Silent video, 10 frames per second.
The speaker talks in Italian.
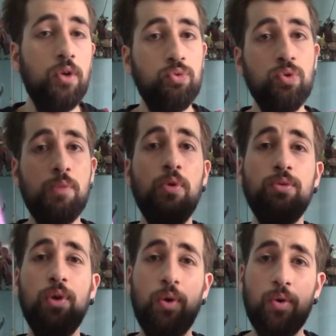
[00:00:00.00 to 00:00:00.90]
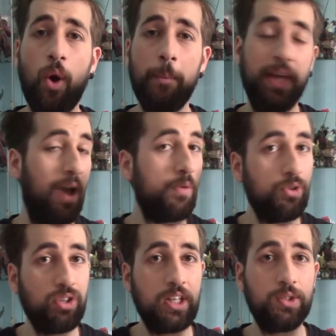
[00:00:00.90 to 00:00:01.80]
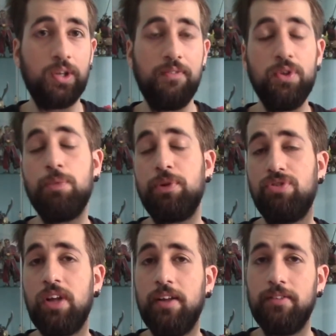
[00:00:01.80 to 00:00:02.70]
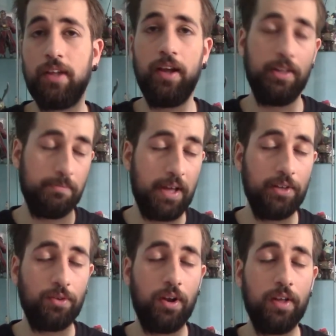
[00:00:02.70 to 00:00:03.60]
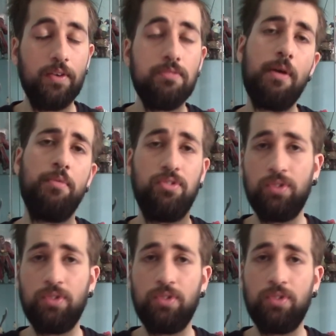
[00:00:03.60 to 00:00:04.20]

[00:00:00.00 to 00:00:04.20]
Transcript: Sono molto economiche, come ho già detto nel video precedente in merito alle Ghost Memories,